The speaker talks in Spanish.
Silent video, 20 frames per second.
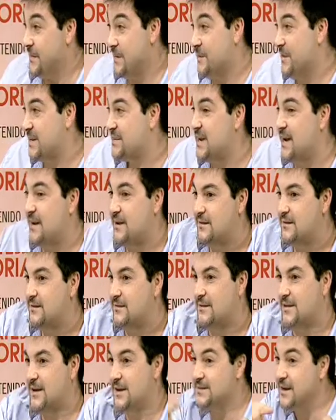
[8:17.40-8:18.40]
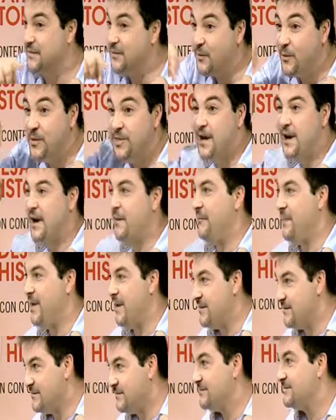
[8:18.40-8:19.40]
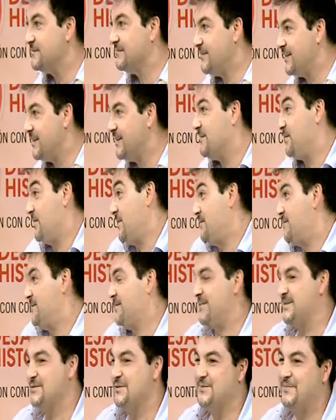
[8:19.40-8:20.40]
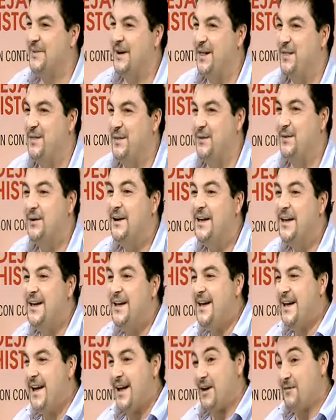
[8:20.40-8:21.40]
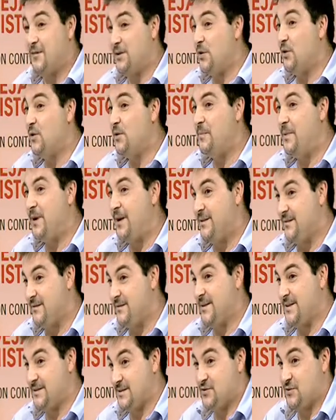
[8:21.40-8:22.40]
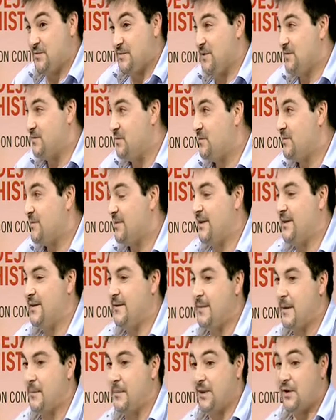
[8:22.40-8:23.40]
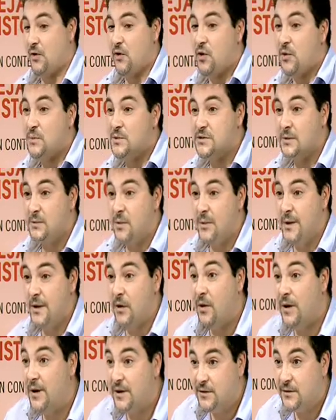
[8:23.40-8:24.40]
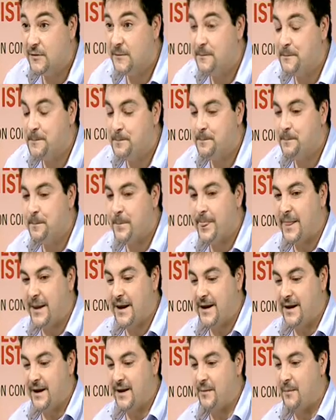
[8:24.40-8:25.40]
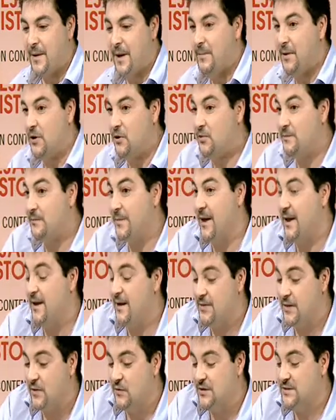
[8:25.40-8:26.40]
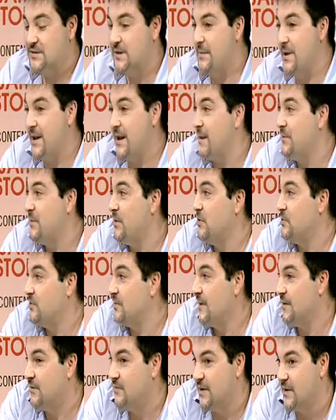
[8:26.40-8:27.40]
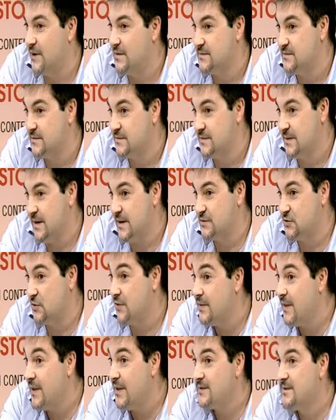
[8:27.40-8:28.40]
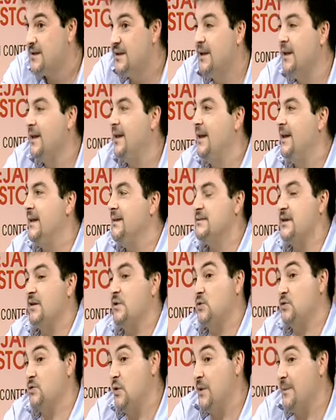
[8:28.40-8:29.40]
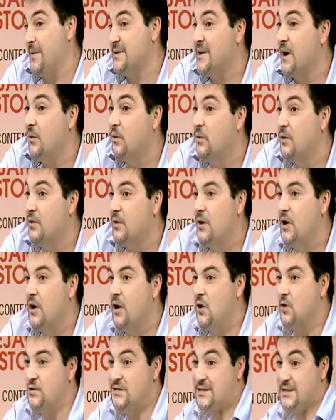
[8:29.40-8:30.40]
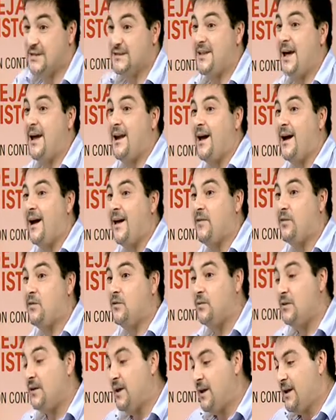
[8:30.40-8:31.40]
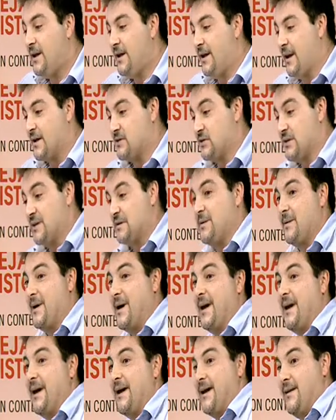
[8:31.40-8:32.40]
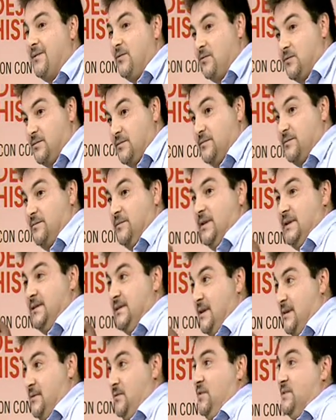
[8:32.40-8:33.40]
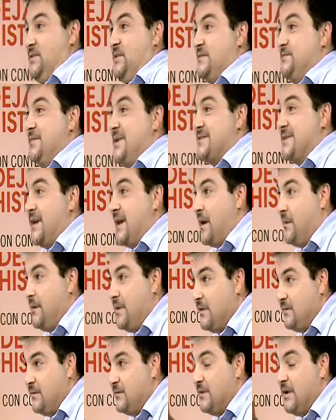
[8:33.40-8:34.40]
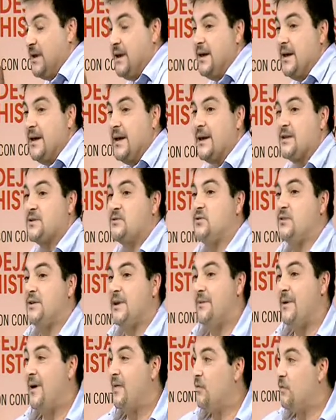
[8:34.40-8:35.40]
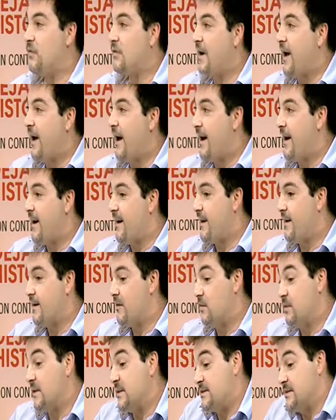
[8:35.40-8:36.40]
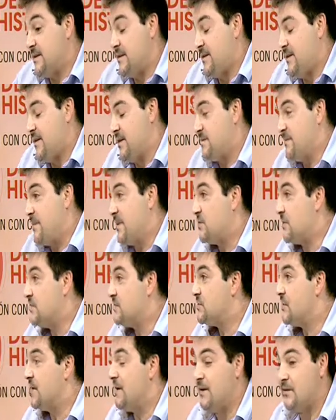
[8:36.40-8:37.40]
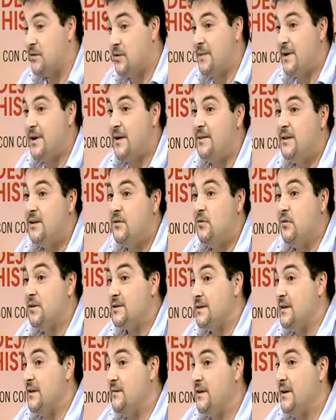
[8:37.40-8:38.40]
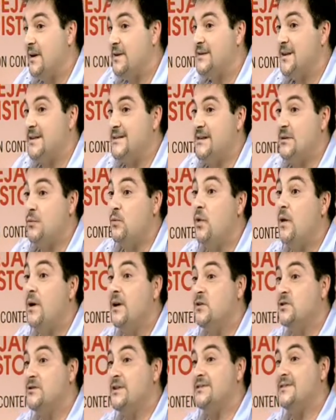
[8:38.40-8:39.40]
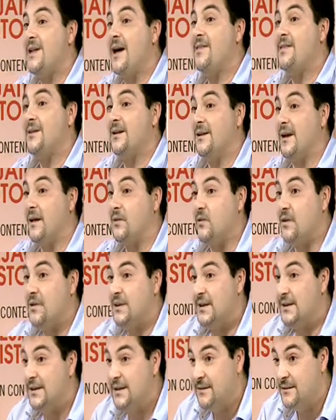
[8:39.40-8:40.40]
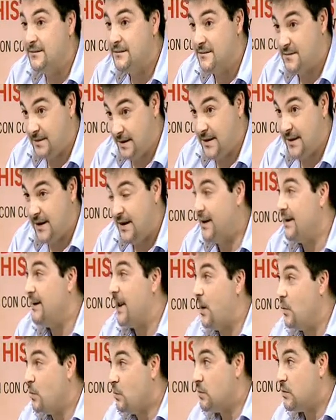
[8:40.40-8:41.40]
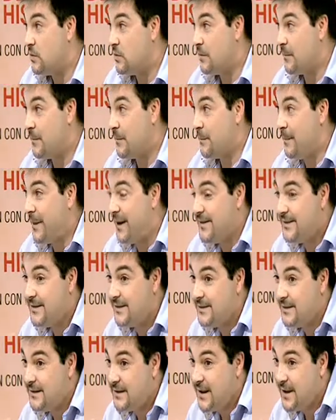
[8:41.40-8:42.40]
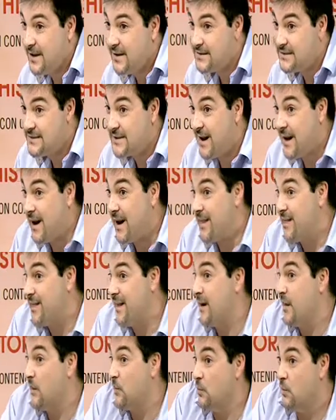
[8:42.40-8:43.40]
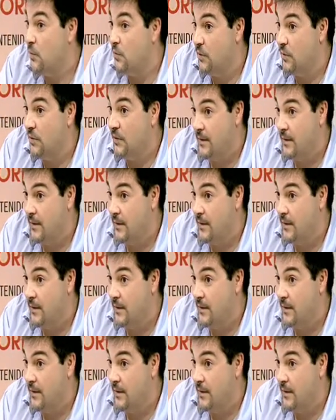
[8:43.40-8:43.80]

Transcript: y la ve pasar, esa frecuencia cambia, ¿no? Sí. Esto es parecido. El efecto Doppler es eso mismo, eh, dependiendo de cómo se mueve el objeto, eh, va, haciendo que se vayan apelotonando las, ondas y se tiene más agudo, o si se está alejando, las ondas se van alargando, y entonces es más grave. ¿no? Esto llevado a lo que es el espectro electromagnético, lo que significa es que si un objeto se está acercando hacia ti, la luz va a tender a irse hacia el azul,